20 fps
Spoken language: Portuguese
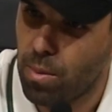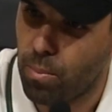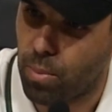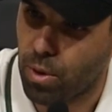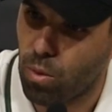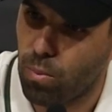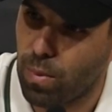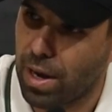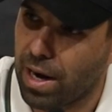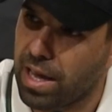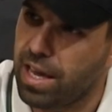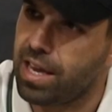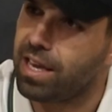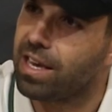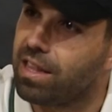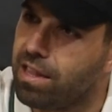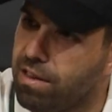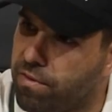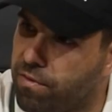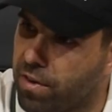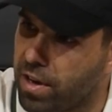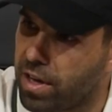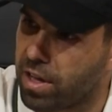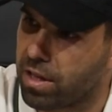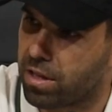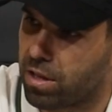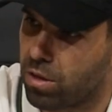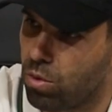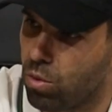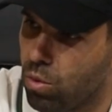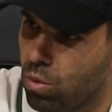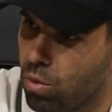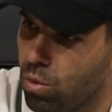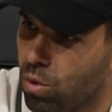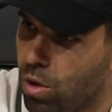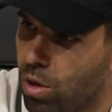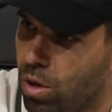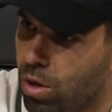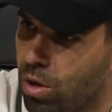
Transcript: para uma linha diferente do,